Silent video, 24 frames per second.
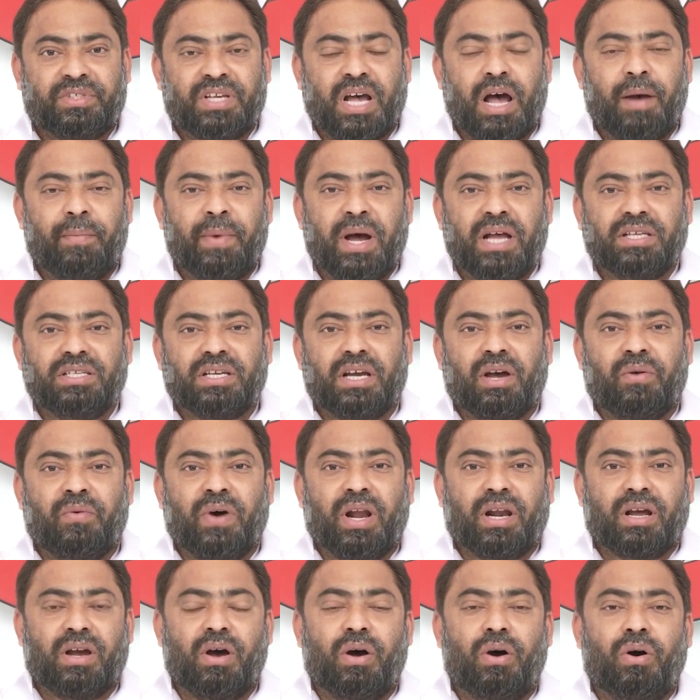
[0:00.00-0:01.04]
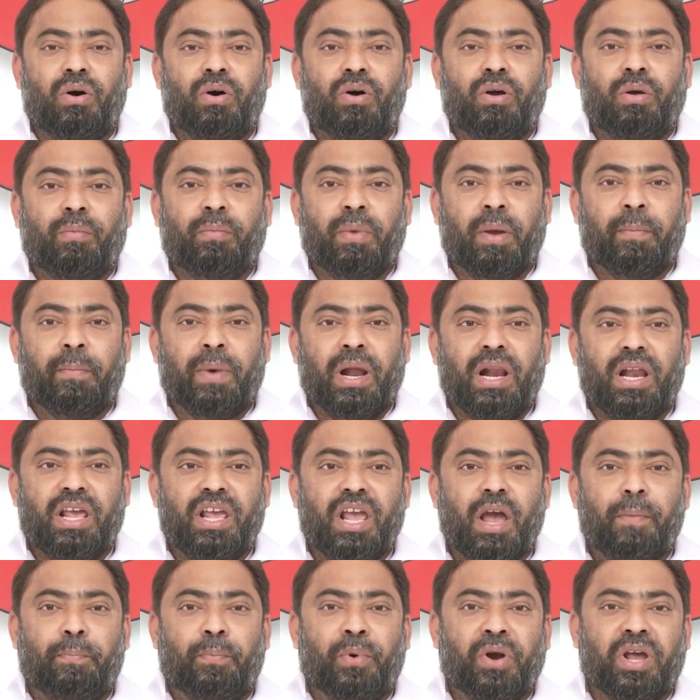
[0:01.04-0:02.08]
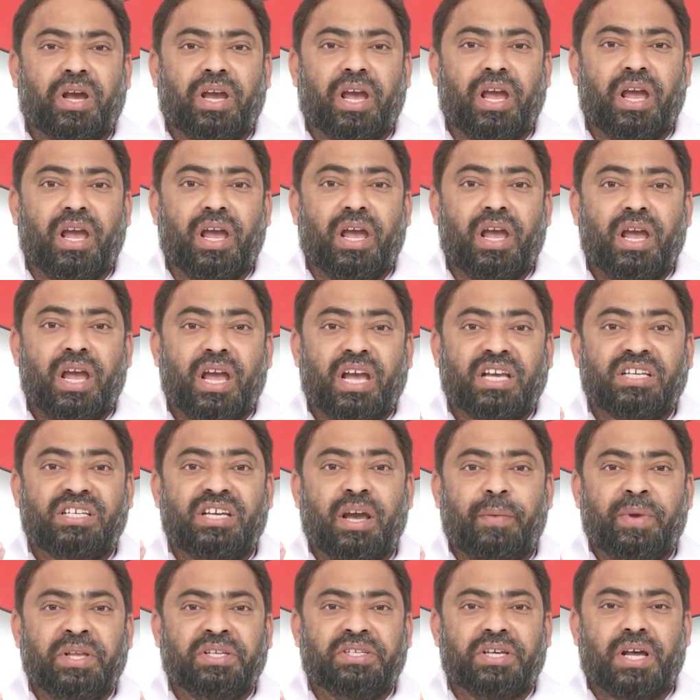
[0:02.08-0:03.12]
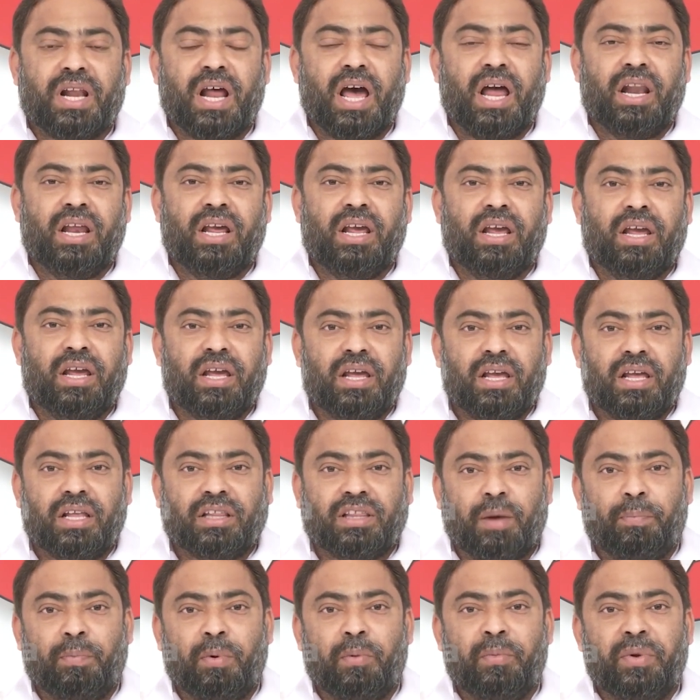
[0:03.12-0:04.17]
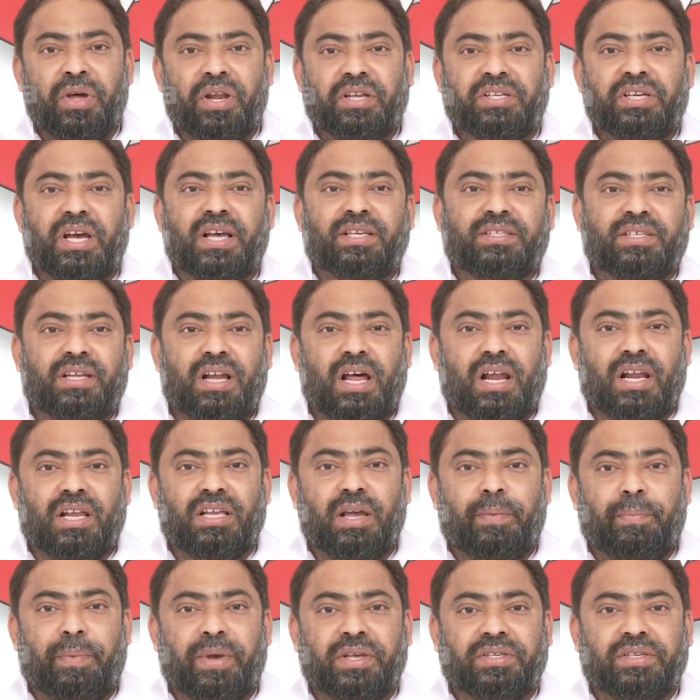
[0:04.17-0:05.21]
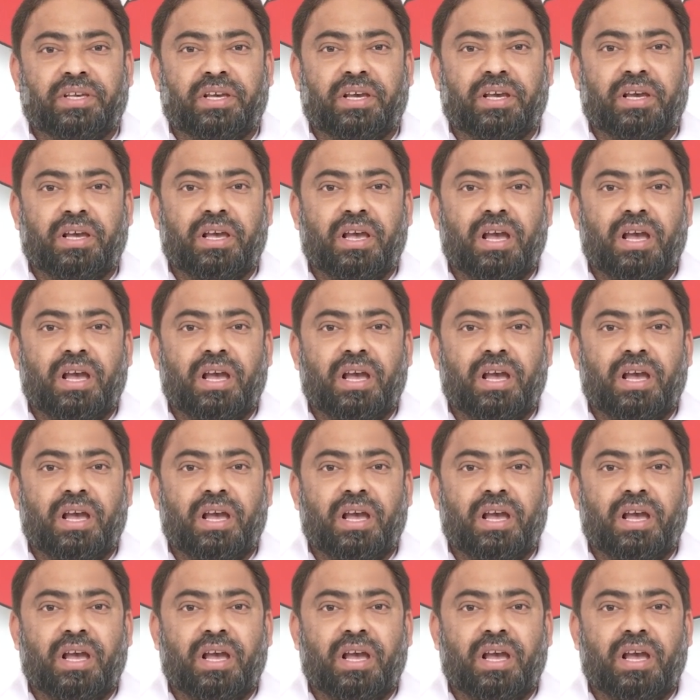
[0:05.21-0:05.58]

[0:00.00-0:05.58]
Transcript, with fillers: సామాజిక వర్గం మిమ్మల్ని ఎప్పటికీ క్షమించరాని తప్పు మీరు చేస్తున్నారని చెప్పేసి